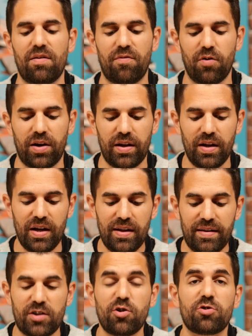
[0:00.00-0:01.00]
al enfoque.
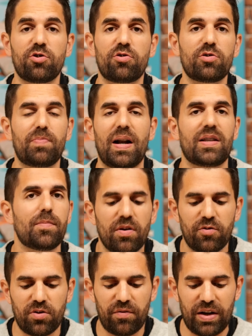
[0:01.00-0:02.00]
De hecho, nosotros, para el tipo
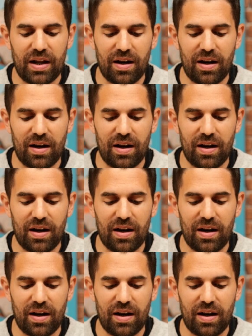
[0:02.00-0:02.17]
de fotografía que